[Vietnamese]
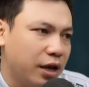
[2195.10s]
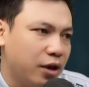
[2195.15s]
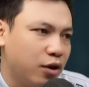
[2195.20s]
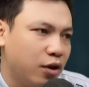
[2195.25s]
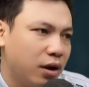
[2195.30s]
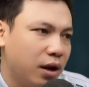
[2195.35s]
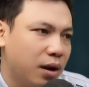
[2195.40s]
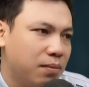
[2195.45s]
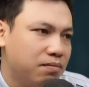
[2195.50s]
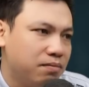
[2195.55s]

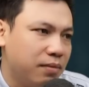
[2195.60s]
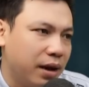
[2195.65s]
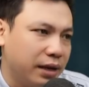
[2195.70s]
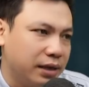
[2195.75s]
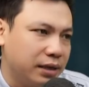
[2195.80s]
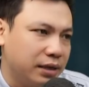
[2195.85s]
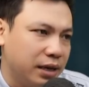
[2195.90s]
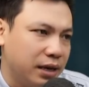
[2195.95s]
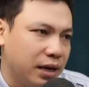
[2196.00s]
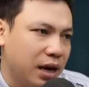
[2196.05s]
Đến đầu
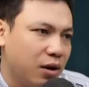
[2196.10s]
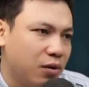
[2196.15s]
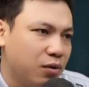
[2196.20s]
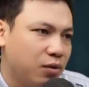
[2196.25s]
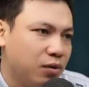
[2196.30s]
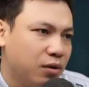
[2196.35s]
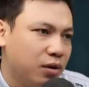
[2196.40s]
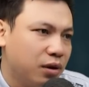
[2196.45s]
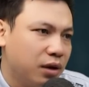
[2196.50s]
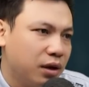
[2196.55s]
làng, chị
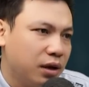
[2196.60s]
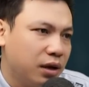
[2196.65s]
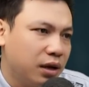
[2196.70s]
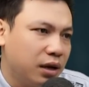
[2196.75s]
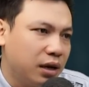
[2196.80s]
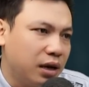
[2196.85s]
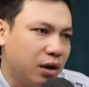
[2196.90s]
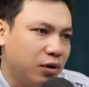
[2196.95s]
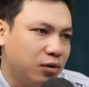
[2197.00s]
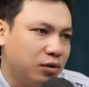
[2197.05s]
Hương thấy đám
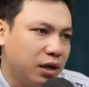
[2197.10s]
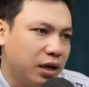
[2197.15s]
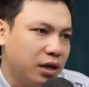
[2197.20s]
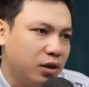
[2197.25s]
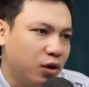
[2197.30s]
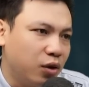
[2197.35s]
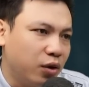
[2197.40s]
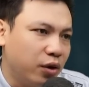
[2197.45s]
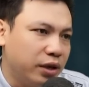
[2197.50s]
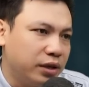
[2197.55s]
đông đi
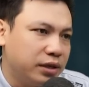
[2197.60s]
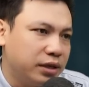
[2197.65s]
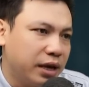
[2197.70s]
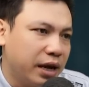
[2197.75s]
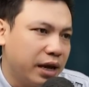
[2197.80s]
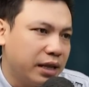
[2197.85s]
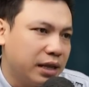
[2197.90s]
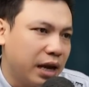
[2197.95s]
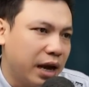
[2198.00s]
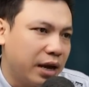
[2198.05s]
về phía
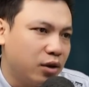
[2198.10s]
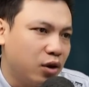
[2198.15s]
đồng.